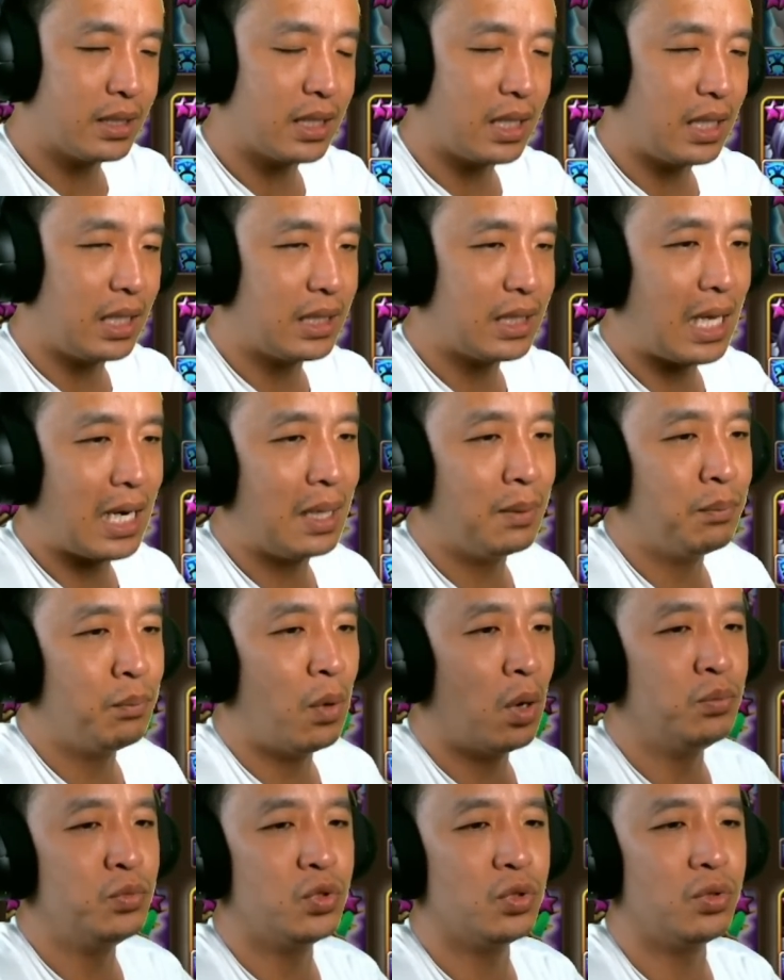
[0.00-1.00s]
sekitaran
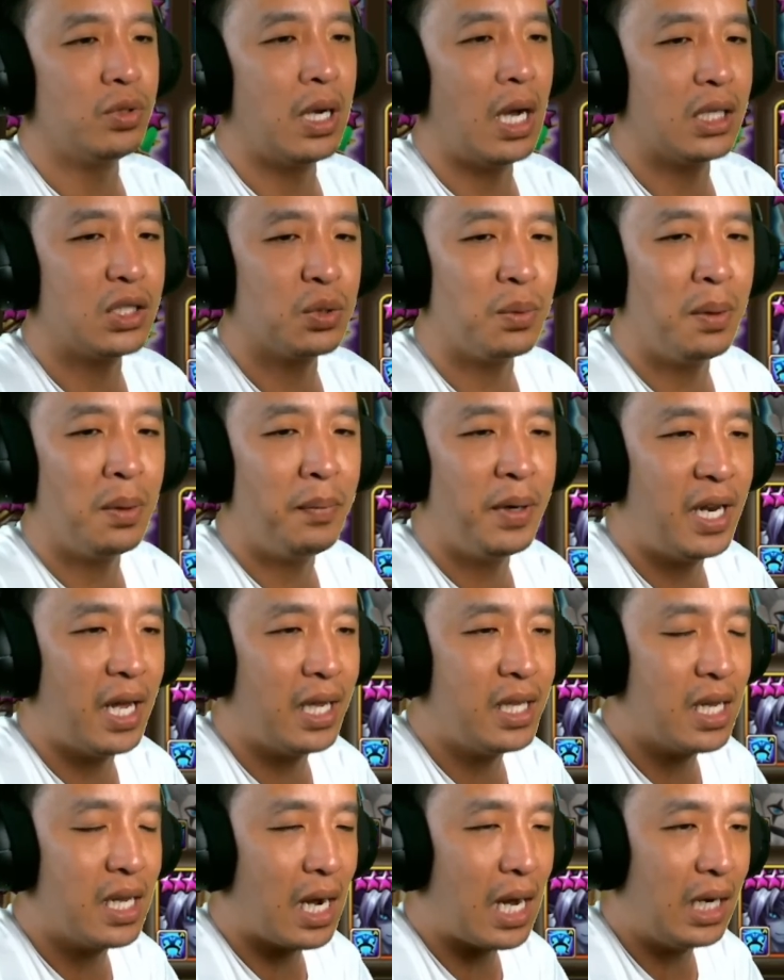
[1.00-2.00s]
bom juga cuma
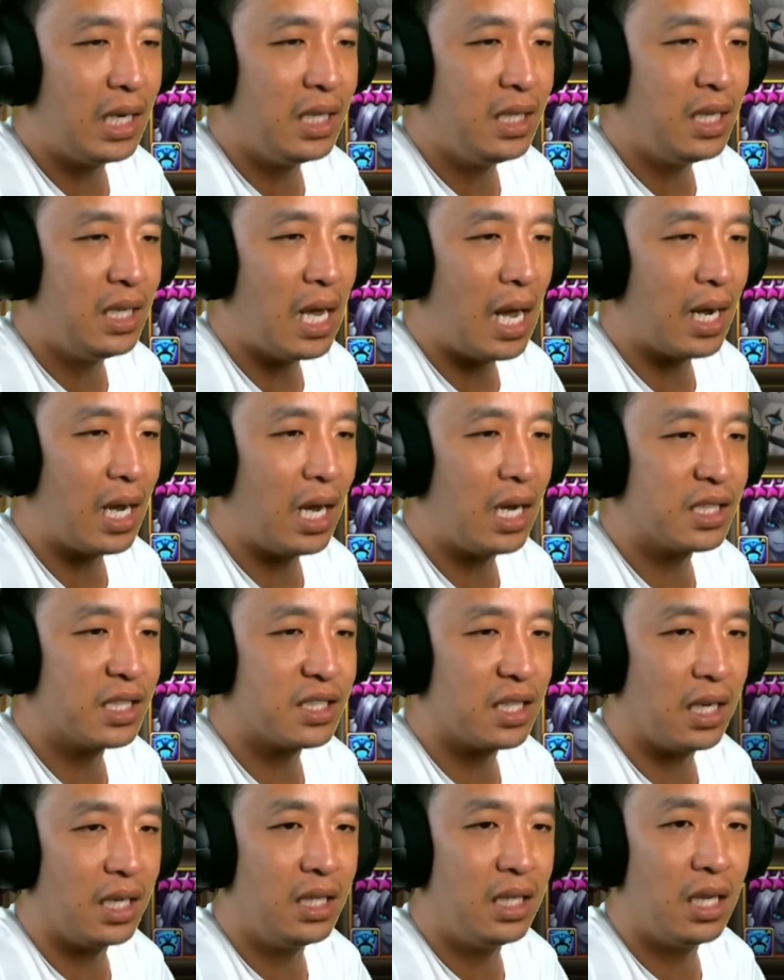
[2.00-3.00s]
bedanya kali ini agak
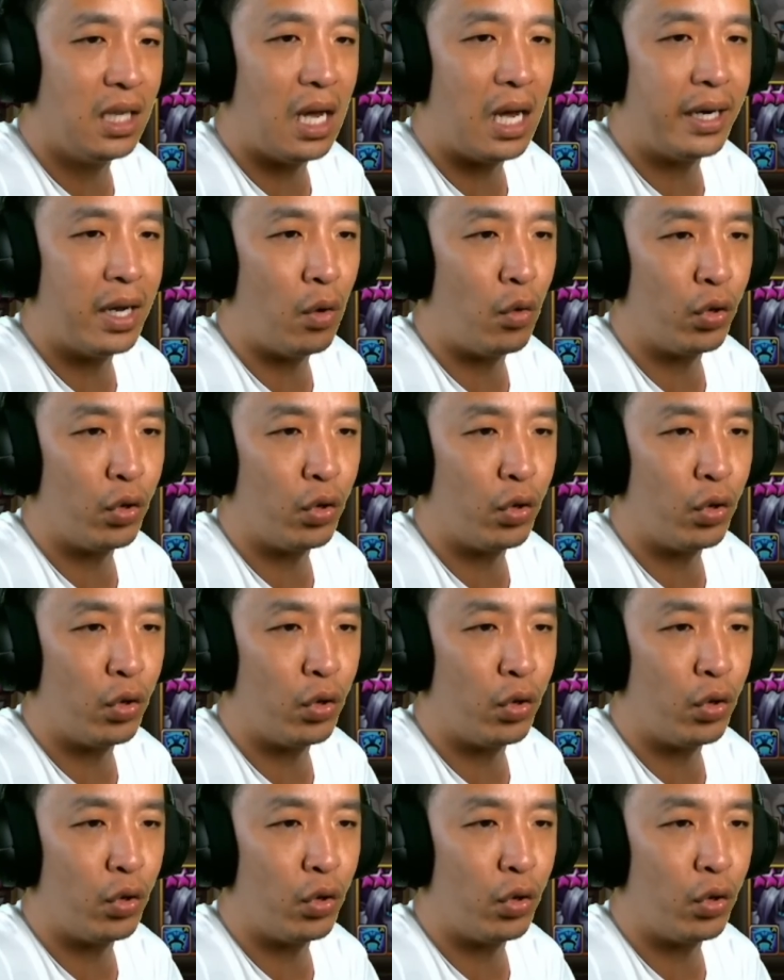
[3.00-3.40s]
ngeselin ada